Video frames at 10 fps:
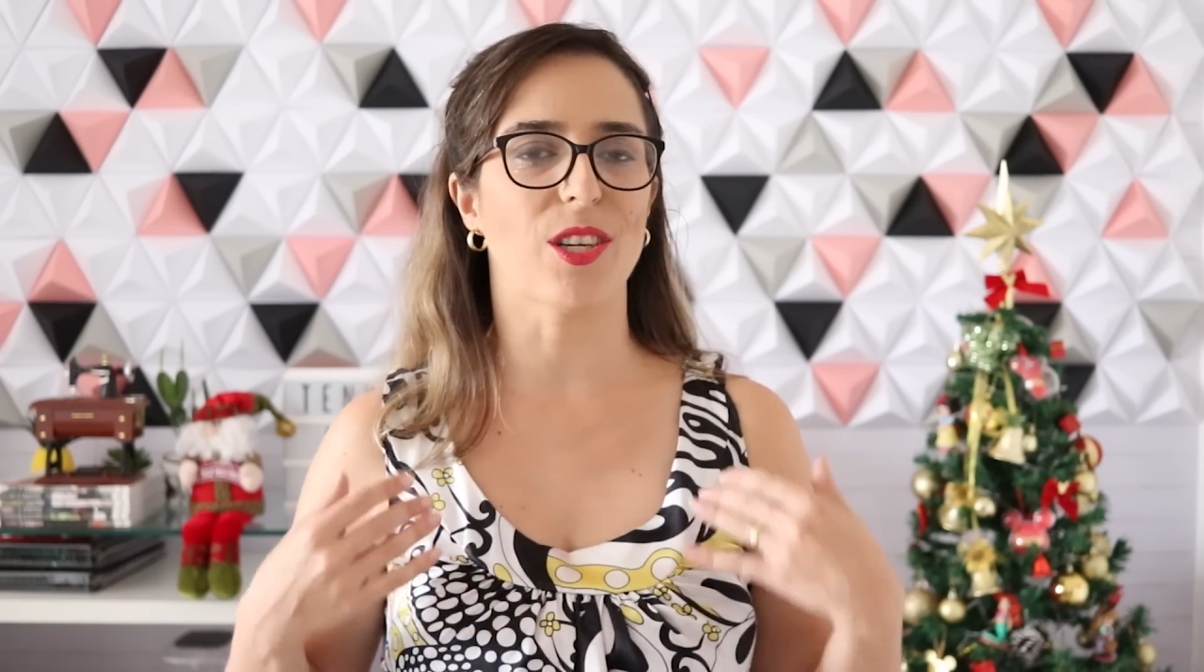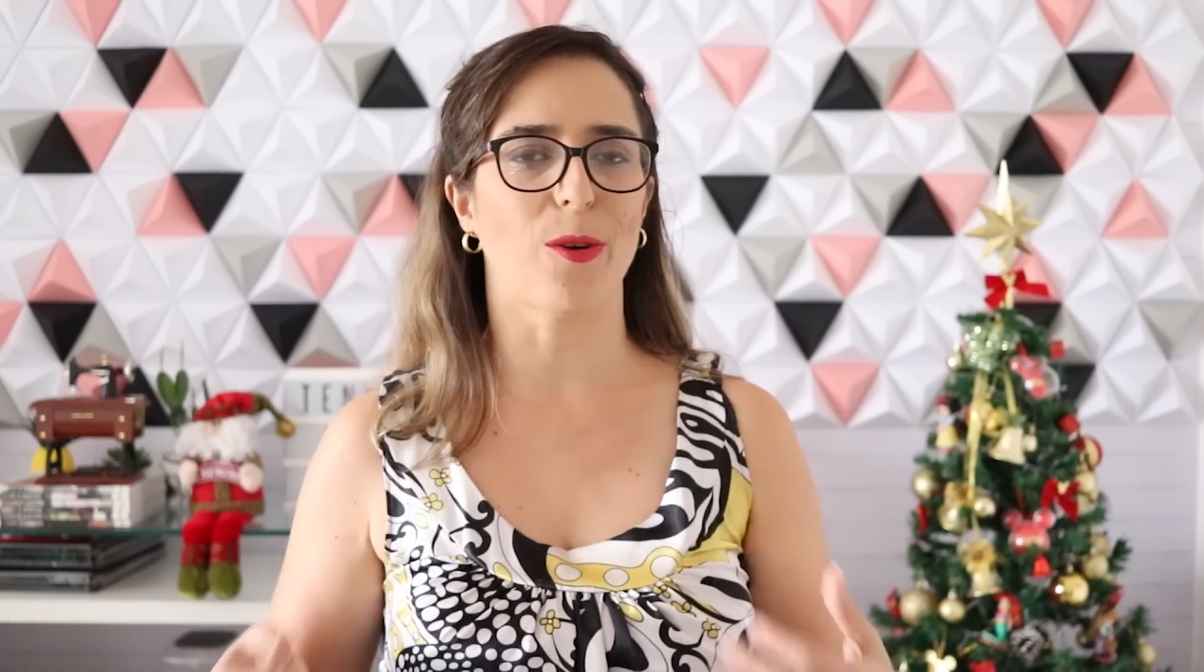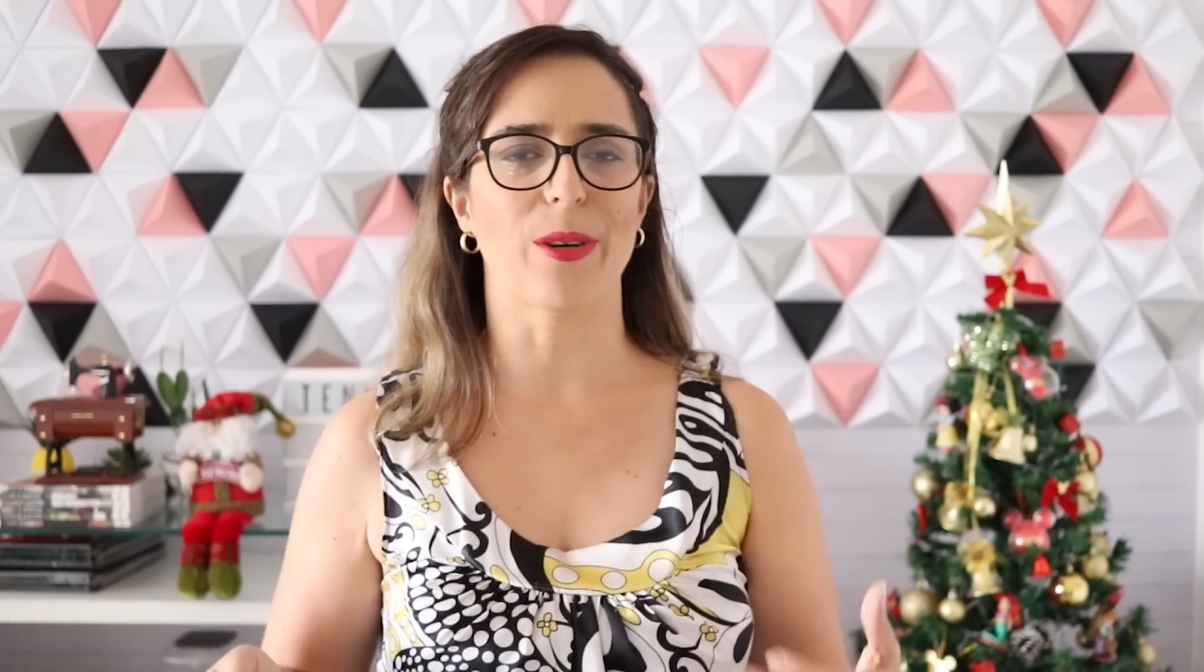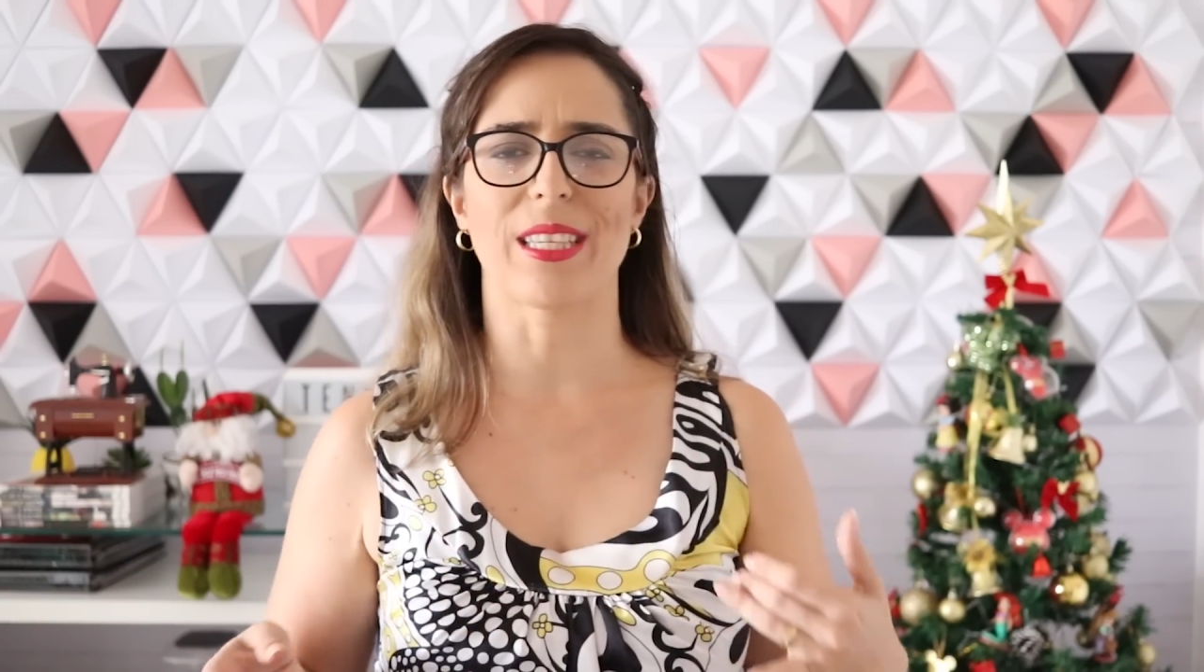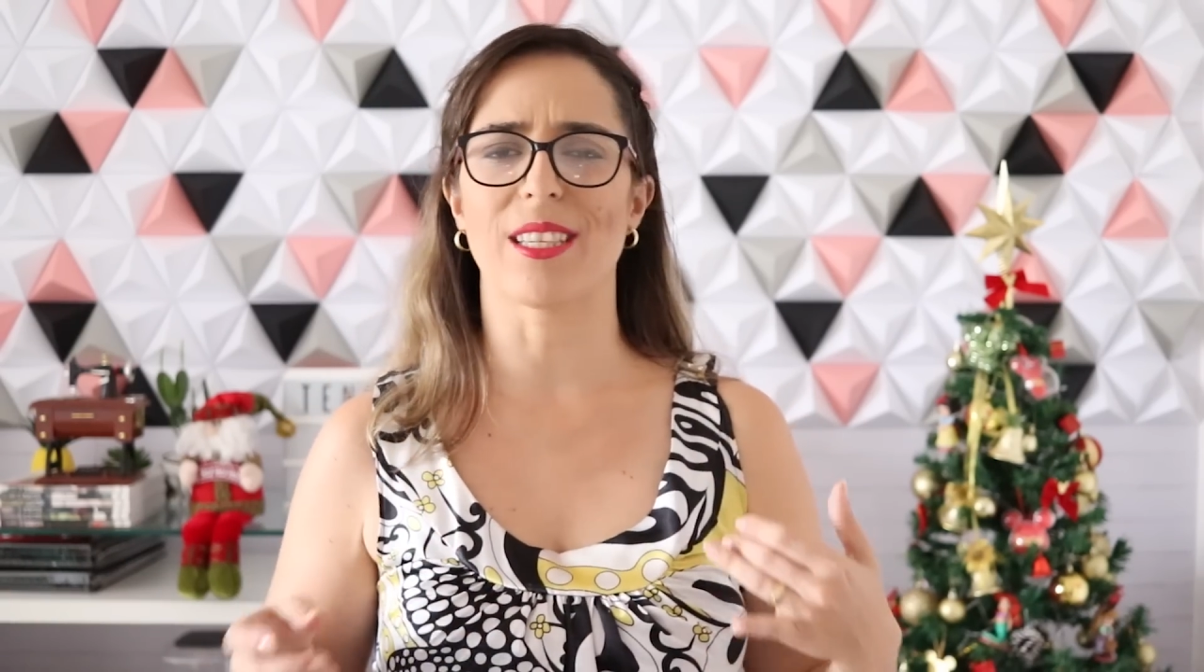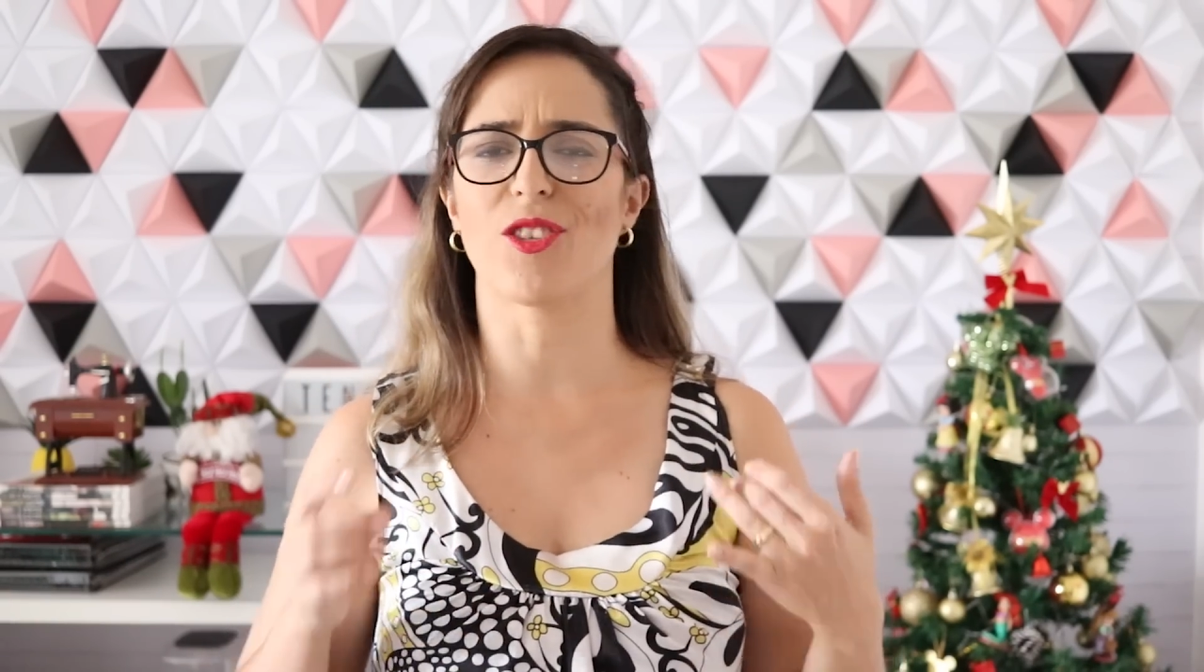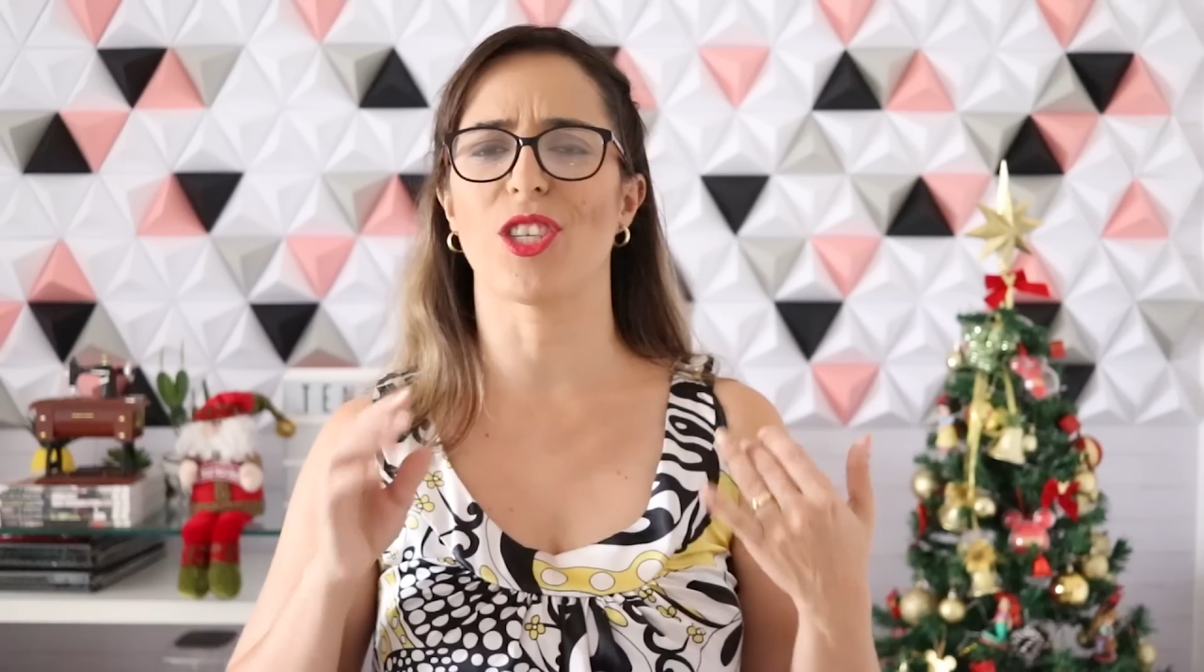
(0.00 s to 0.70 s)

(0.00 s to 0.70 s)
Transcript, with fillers: de coisas,